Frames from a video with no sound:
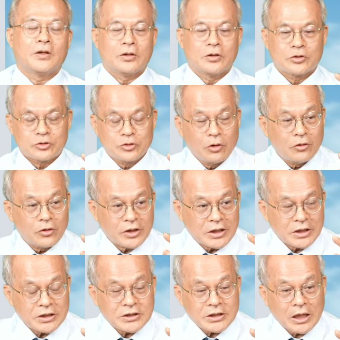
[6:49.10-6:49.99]
所以我
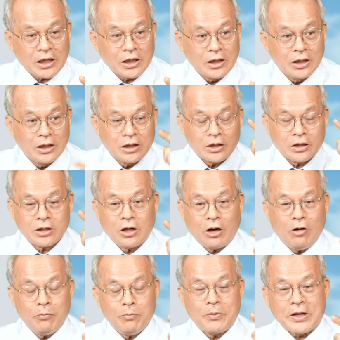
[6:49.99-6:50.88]
跟你讲，
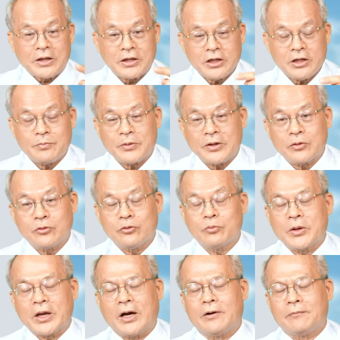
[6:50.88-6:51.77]
高本一笔股
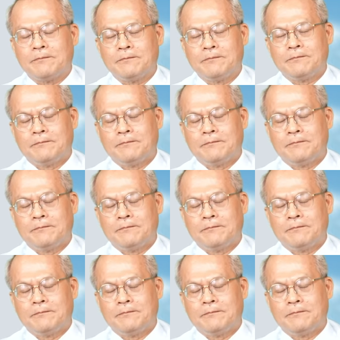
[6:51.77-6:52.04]
票，